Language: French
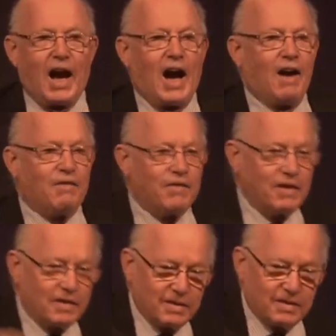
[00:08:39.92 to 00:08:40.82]

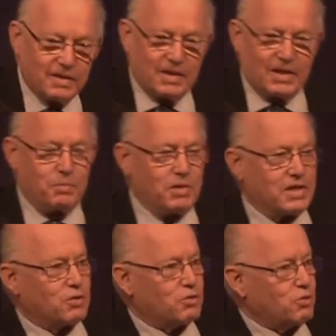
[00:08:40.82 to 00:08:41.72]
avant les
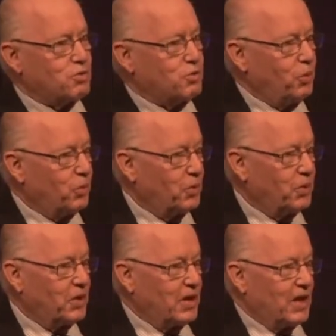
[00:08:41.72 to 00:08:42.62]
médias sociaux,
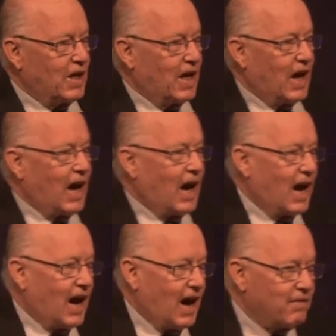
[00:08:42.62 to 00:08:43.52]

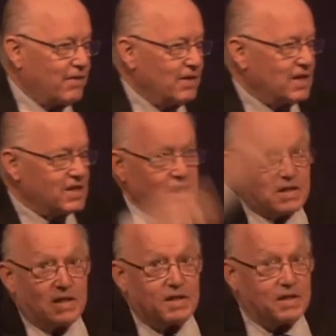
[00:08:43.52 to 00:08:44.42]
avant les
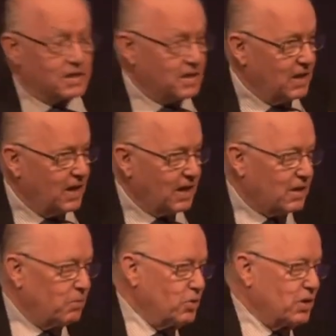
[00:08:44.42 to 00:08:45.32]
satellites et la
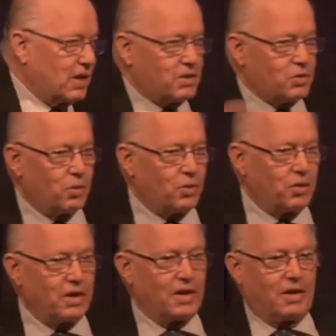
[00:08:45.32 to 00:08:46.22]
communication
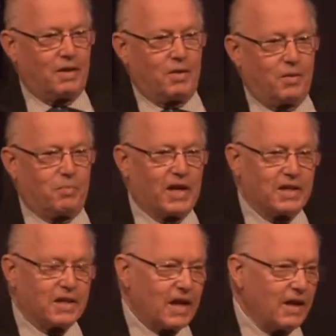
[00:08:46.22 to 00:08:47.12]

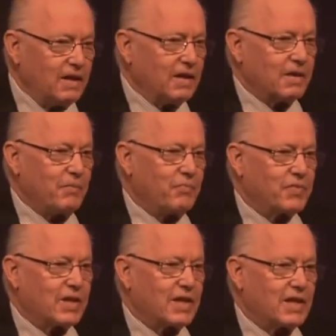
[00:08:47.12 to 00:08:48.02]
planétaire,
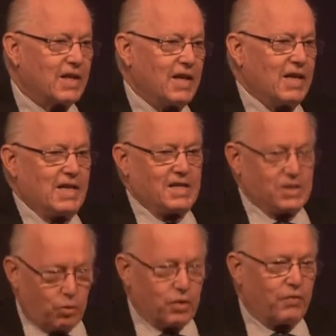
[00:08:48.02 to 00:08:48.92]

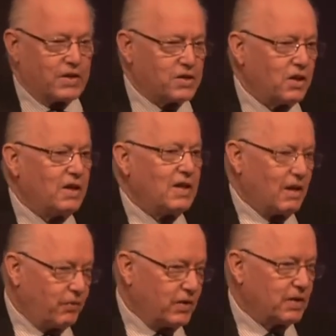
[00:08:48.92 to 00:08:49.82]
si on a fait ça,
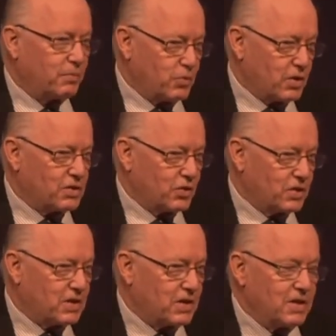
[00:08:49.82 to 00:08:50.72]
l'Afrique peut s'en
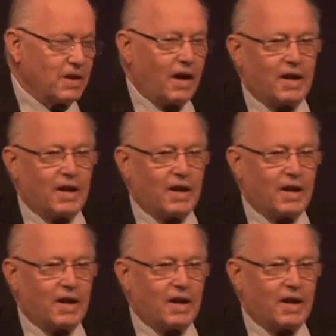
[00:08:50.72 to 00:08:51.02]
sortir